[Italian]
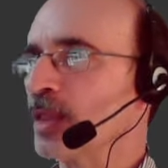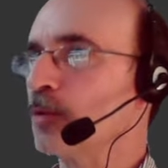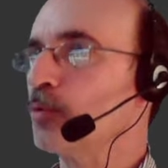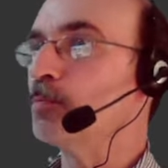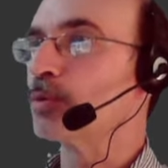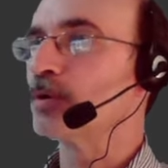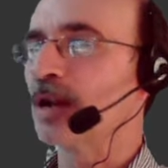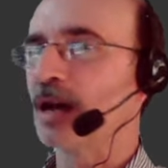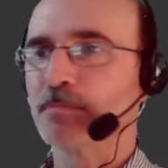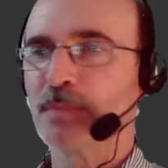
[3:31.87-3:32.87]
un
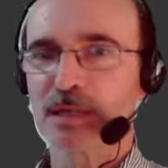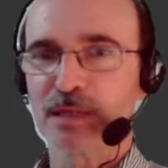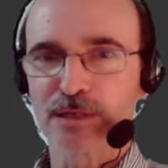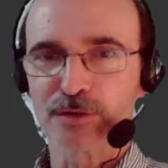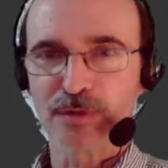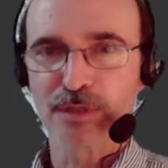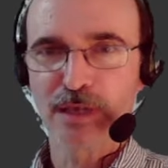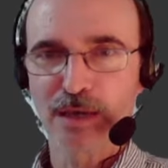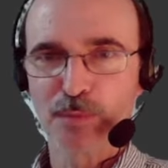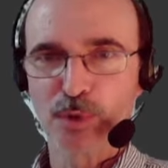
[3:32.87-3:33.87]
programma che adesso
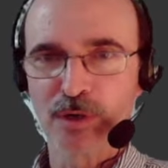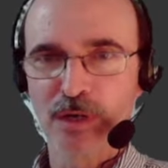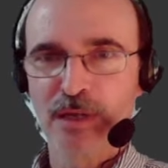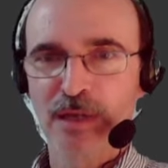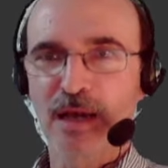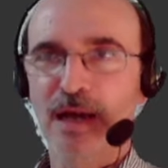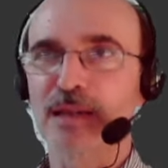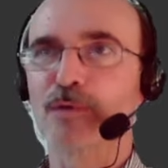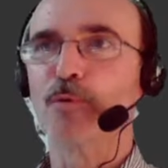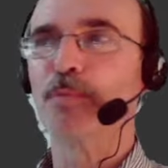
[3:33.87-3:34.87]
andiamo a
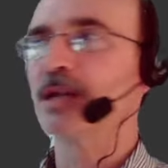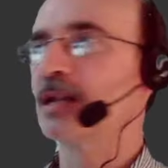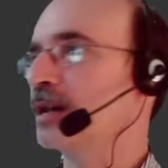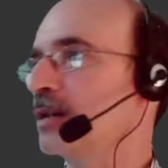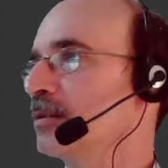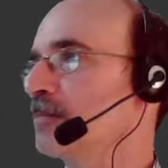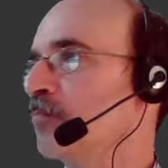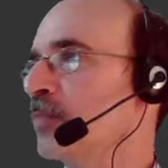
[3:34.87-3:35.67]
recuperare,